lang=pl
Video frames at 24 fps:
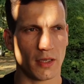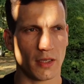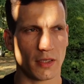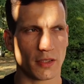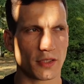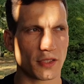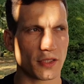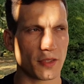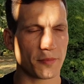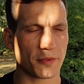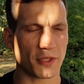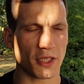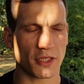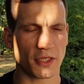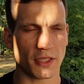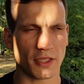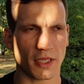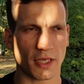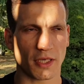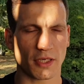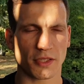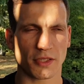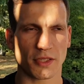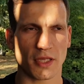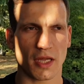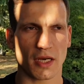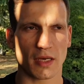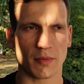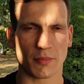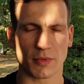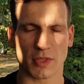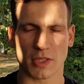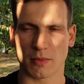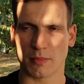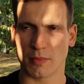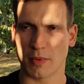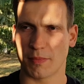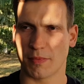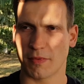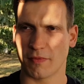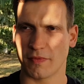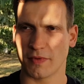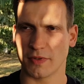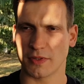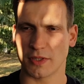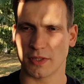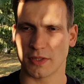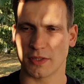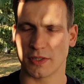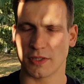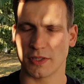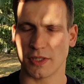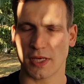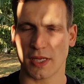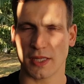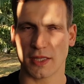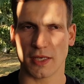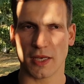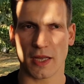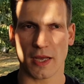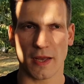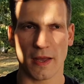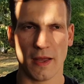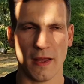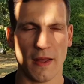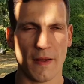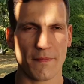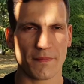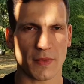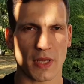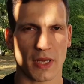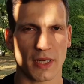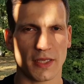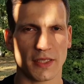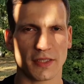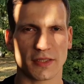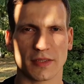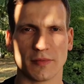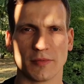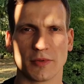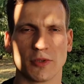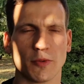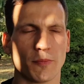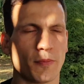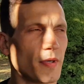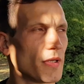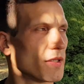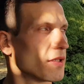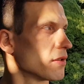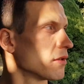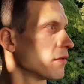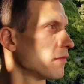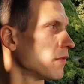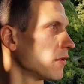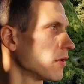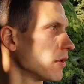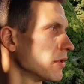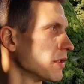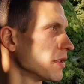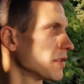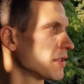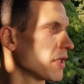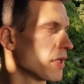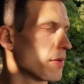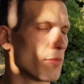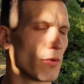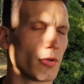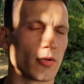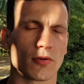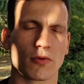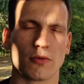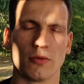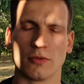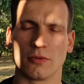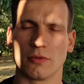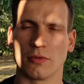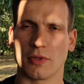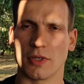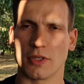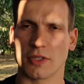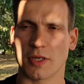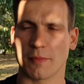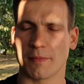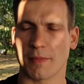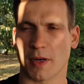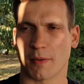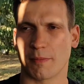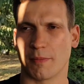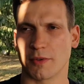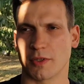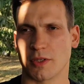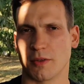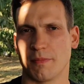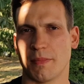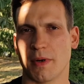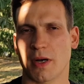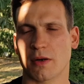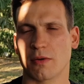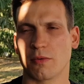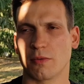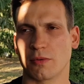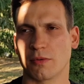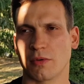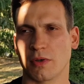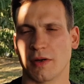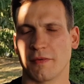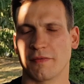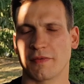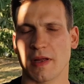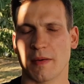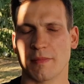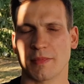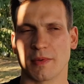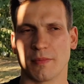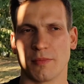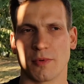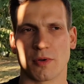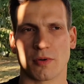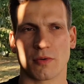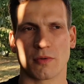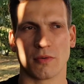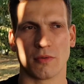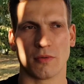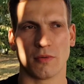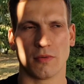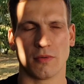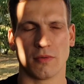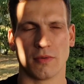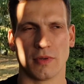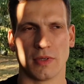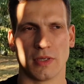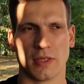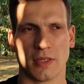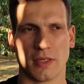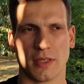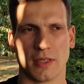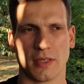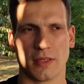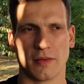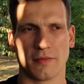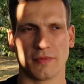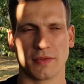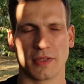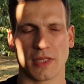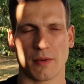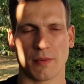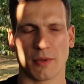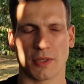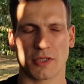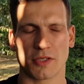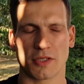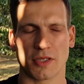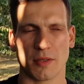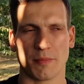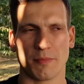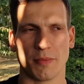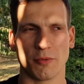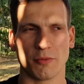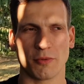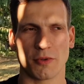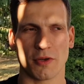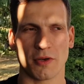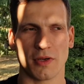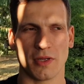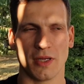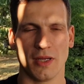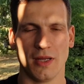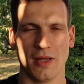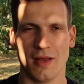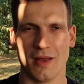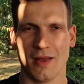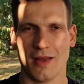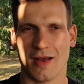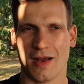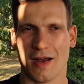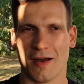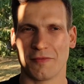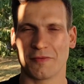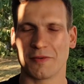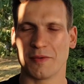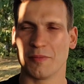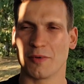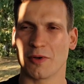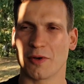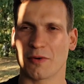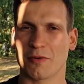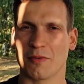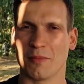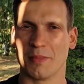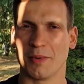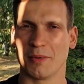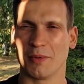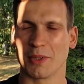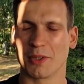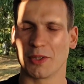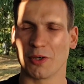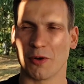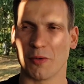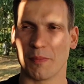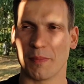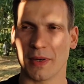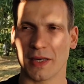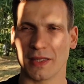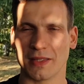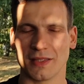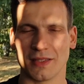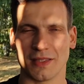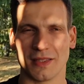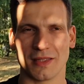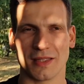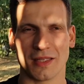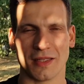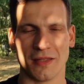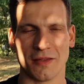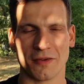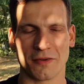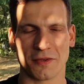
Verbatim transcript: 3,4 e, możemy powiedzieć średnia, ale jestem super zadowolony z tej monokultury rzepak po rzepaku, która w tamtym roku e, wydała 3,5 tony, a w tym roku były te opady i ten